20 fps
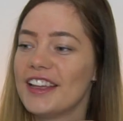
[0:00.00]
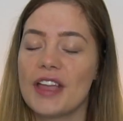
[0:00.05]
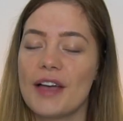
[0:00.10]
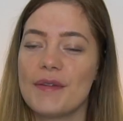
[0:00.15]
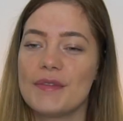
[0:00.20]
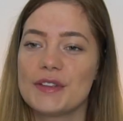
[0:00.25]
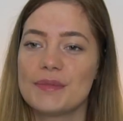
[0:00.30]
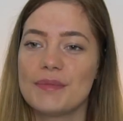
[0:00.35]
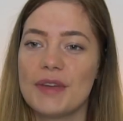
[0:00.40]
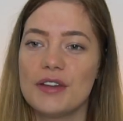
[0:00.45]

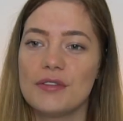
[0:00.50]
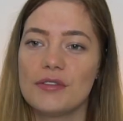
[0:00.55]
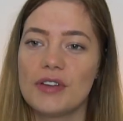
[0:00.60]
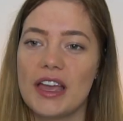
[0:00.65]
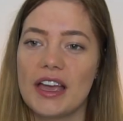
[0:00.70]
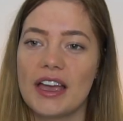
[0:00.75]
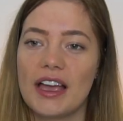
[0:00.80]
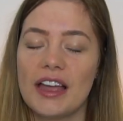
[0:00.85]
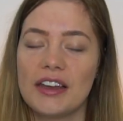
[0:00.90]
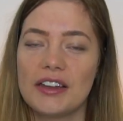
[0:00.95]
Aber ich meine nur,
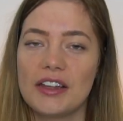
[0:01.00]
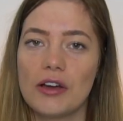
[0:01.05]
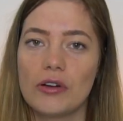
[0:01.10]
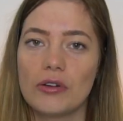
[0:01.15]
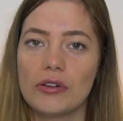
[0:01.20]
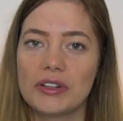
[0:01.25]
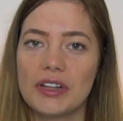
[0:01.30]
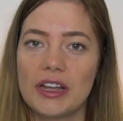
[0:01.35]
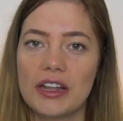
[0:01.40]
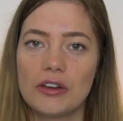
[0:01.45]
er kann ja
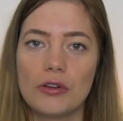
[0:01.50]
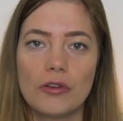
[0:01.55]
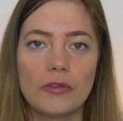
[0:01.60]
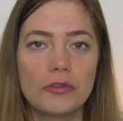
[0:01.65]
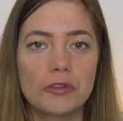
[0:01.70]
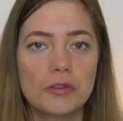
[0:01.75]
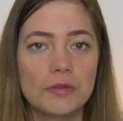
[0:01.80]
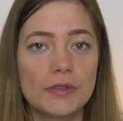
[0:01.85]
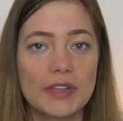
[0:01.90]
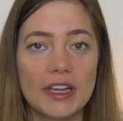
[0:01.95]
auch da
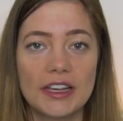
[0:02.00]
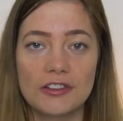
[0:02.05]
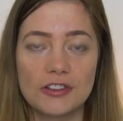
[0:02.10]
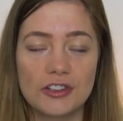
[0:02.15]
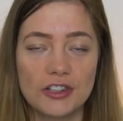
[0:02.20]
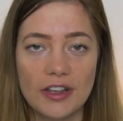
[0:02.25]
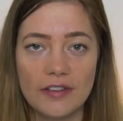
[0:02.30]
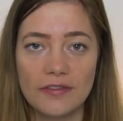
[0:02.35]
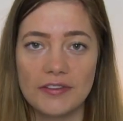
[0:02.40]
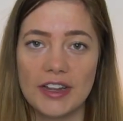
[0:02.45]
nirgendwo sein
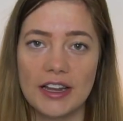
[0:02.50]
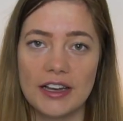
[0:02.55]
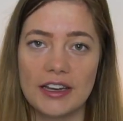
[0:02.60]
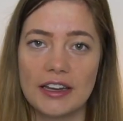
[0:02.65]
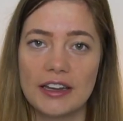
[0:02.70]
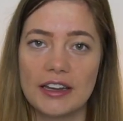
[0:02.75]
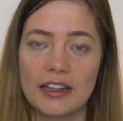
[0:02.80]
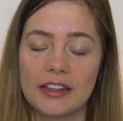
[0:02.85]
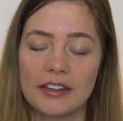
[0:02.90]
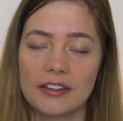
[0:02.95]
Geschäft
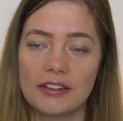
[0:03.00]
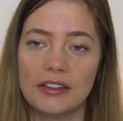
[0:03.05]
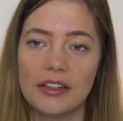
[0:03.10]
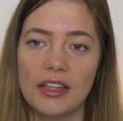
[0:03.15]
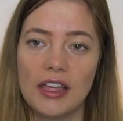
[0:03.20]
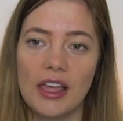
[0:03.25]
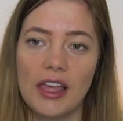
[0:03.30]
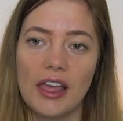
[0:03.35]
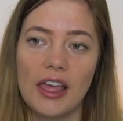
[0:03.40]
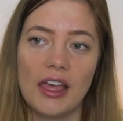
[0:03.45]
erledigen.
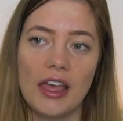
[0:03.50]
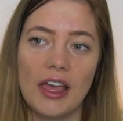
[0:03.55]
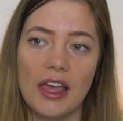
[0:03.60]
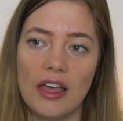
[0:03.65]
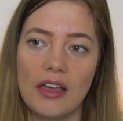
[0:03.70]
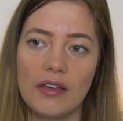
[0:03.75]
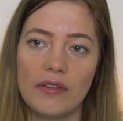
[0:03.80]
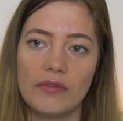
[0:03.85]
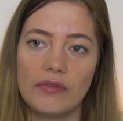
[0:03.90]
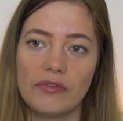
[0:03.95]

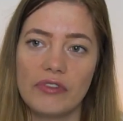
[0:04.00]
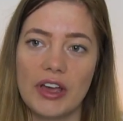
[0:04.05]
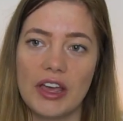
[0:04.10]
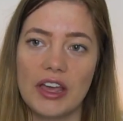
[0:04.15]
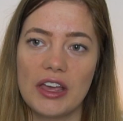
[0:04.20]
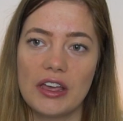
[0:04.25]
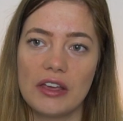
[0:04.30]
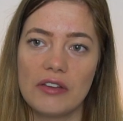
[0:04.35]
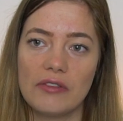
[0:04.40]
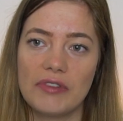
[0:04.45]
Ähm,
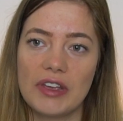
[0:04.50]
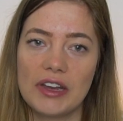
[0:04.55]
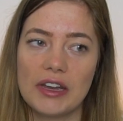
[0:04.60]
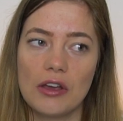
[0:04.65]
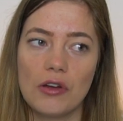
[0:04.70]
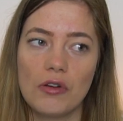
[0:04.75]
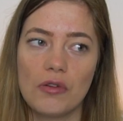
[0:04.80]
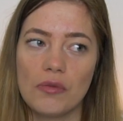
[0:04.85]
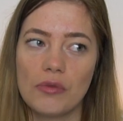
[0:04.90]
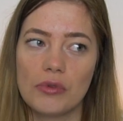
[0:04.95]
weil wenn
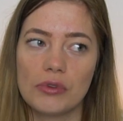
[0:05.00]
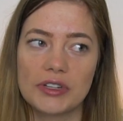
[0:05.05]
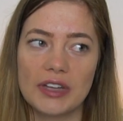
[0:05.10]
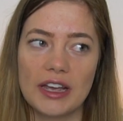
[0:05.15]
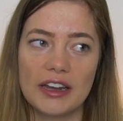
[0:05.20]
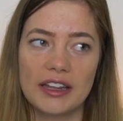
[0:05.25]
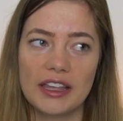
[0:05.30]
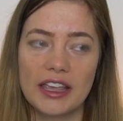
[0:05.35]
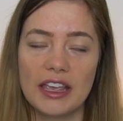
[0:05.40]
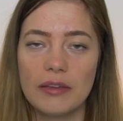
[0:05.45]
er irgendwo
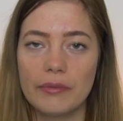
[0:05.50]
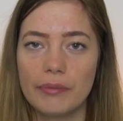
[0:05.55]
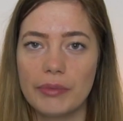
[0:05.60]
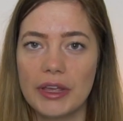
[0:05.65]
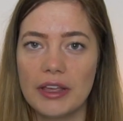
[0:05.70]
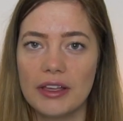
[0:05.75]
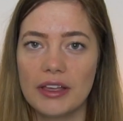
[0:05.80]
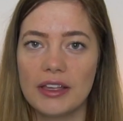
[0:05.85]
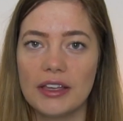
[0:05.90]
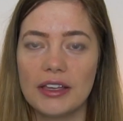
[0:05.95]
dran
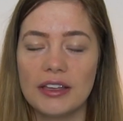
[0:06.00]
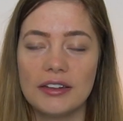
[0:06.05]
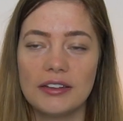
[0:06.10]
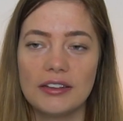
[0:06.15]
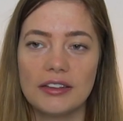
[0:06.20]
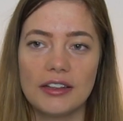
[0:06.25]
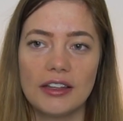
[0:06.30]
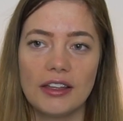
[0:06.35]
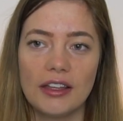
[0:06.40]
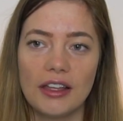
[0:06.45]

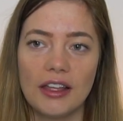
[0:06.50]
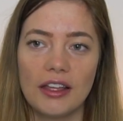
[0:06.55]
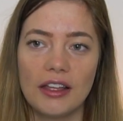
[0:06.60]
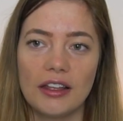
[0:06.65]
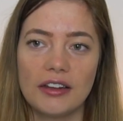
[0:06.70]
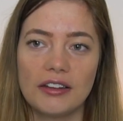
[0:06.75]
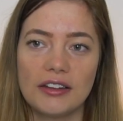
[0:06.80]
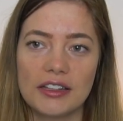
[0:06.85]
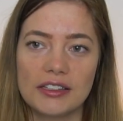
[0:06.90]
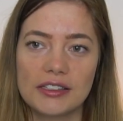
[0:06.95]
gegenpinkelt,
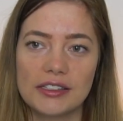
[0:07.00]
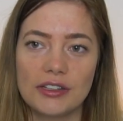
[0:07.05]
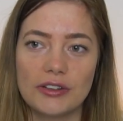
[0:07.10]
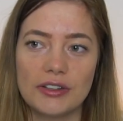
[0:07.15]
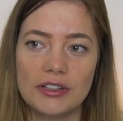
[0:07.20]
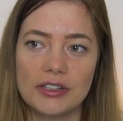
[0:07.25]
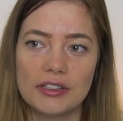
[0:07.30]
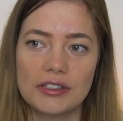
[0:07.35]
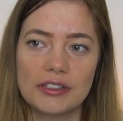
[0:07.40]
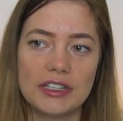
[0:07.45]
das
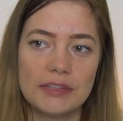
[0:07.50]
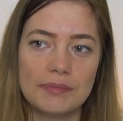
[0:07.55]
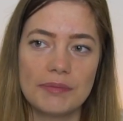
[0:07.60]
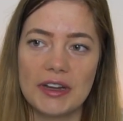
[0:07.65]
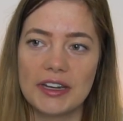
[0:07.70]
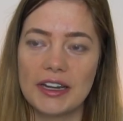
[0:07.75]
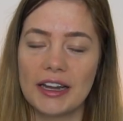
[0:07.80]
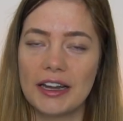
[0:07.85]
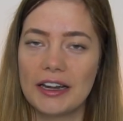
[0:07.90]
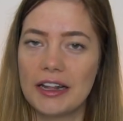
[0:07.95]
sieht
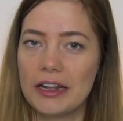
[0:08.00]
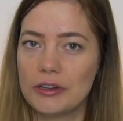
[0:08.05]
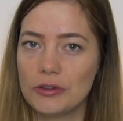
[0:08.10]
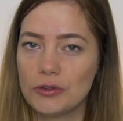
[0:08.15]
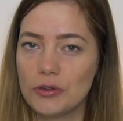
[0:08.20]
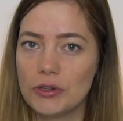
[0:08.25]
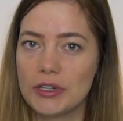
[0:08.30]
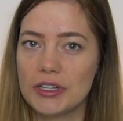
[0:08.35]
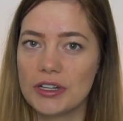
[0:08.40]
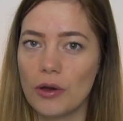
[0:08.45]
man dann
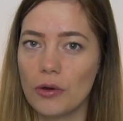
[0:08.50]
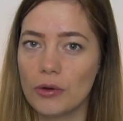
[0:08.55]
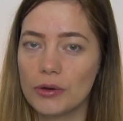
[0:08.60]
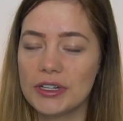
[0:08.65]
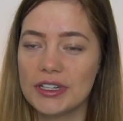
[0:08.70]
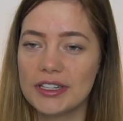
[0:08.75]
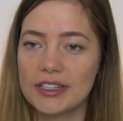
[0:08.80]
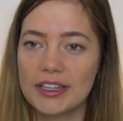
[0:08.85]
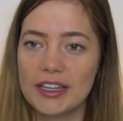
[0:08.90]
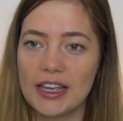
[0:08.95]
natürlich auch
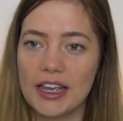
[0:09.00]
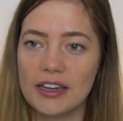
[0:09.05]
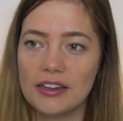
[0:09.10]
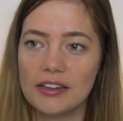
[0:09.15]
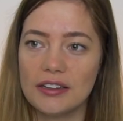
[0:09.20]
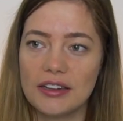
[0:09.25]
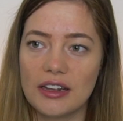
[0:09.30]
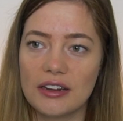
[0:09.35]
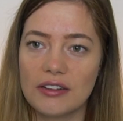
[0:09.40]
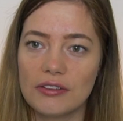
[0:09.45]
nicht
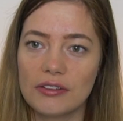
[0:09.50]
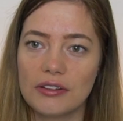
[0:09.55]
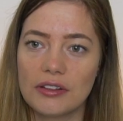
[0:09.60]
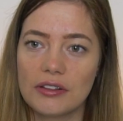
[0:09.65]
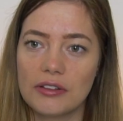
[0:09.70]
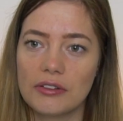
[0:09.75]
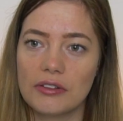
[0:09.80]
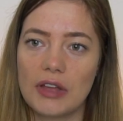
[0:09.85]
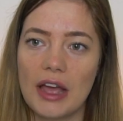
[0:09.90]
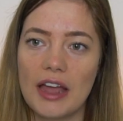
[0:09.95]
gerne, dann
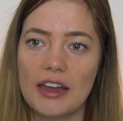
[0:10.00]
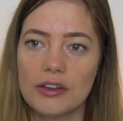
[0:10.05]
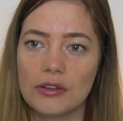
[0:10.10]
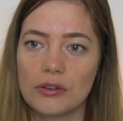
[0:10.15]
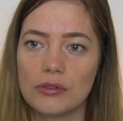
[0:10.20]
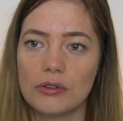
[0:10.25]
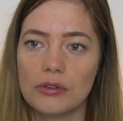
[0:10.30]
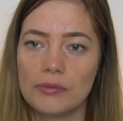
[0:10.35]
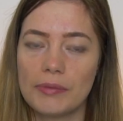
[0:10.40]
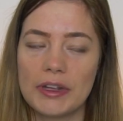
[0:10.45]

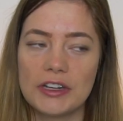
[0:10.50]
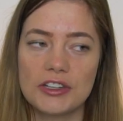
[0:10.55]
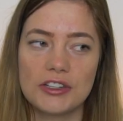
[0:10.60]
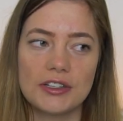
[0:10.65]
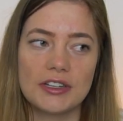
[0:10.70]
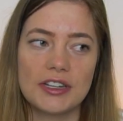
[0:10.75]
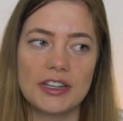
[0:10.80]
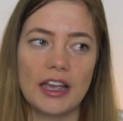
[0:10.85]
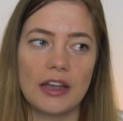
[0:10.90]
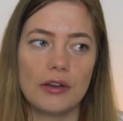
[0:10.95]
andere
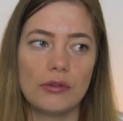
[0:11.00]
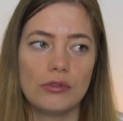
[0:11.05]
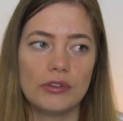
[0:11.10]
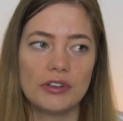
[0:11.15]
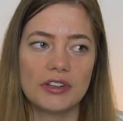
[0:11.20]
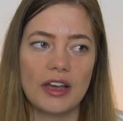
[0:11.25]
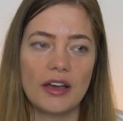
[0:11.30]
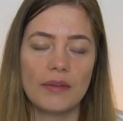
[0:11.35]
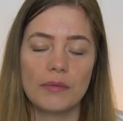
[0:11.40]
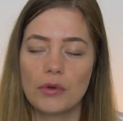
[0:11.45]
Menschen, die keinen
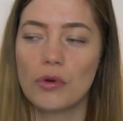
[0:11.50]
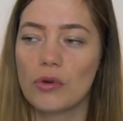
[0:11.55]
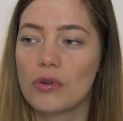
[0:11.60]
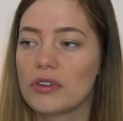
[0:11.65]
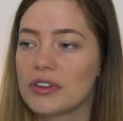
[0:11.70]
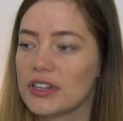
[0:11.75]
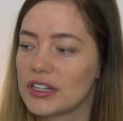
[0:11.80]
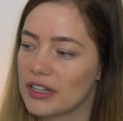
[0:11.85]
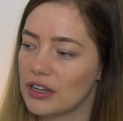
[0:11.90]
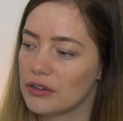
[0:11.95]
Hund haben,
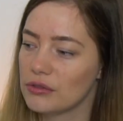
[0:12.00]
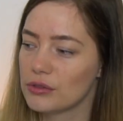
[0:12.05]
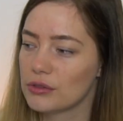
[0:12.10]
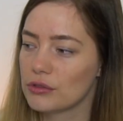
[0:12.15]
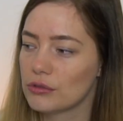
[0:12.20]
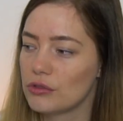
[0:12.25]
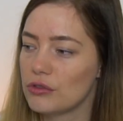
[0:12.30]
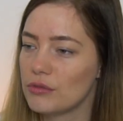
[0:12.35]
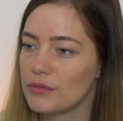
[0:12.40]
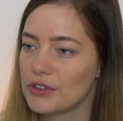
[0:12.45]
gucken dich dann nur
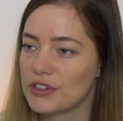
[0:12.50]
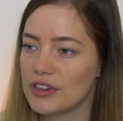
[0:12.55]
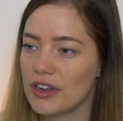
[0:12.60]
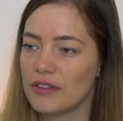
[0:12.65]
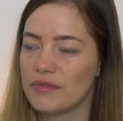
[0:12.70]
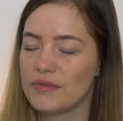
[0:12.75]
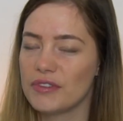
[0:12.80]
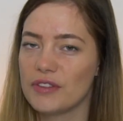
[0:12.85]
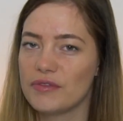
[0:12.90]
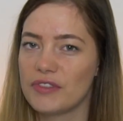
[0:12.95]
so komisch
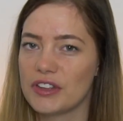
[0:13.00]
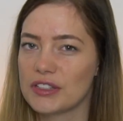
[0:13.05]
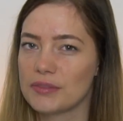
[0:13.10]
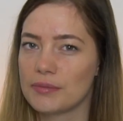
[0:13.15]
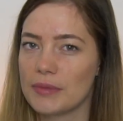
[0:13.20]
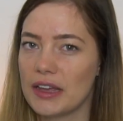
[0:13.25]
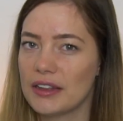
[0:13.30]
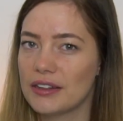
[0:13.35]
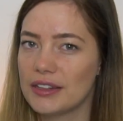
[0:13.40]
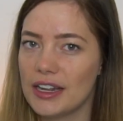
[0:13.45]
an, wie was
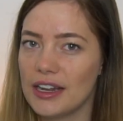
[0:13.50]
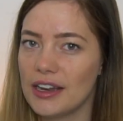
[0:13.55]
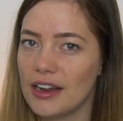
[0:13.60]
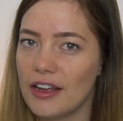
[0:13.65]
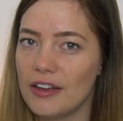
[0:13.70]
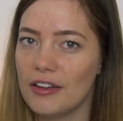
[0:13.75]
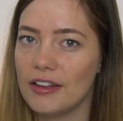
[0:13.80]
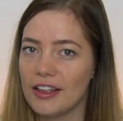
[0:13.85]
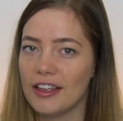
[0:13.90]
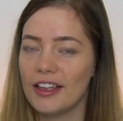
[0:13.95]
macht der
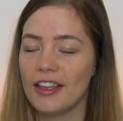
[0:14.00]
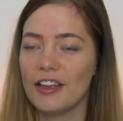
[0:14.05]
da?